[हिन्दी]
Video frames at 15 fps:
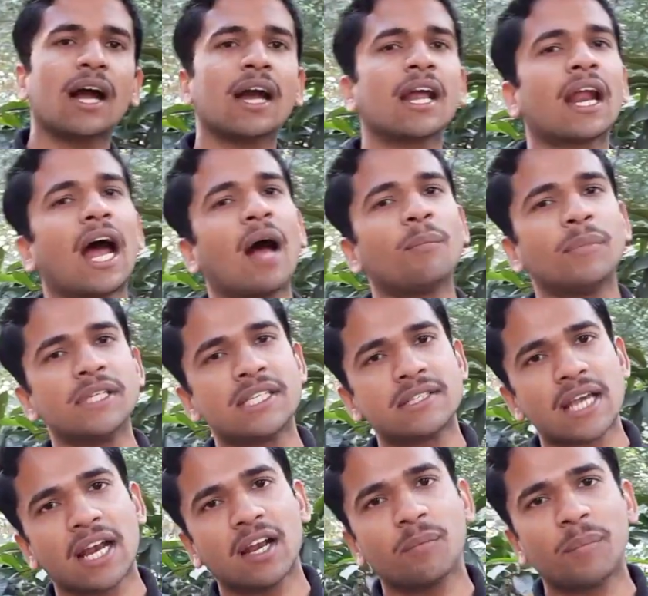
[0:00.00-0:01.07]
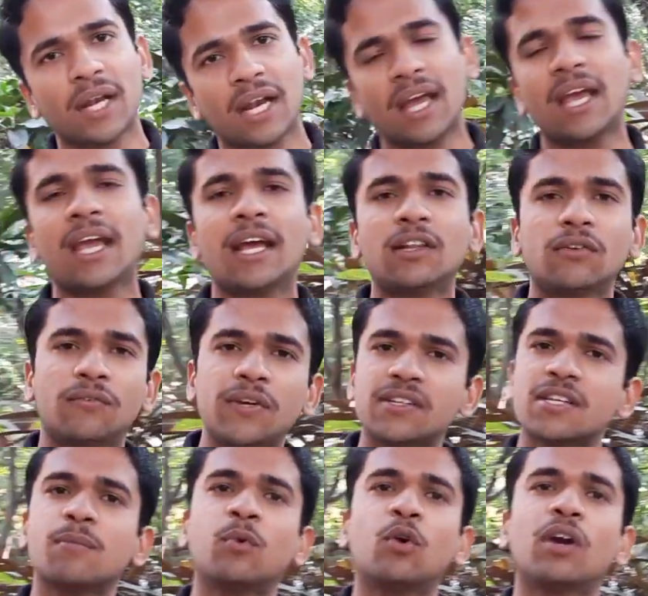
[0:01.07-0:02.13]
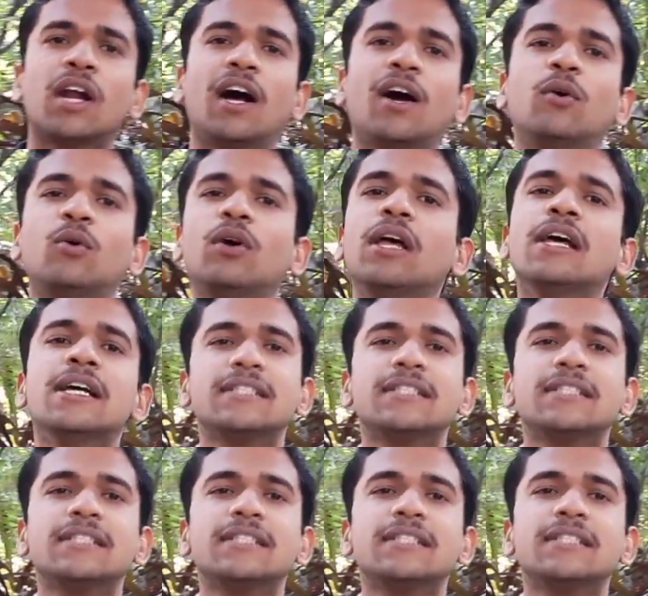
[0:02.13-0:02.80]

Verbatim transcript: अगर आप इस चैनल पर नए हैं तो फिर से बोल रहा हूँ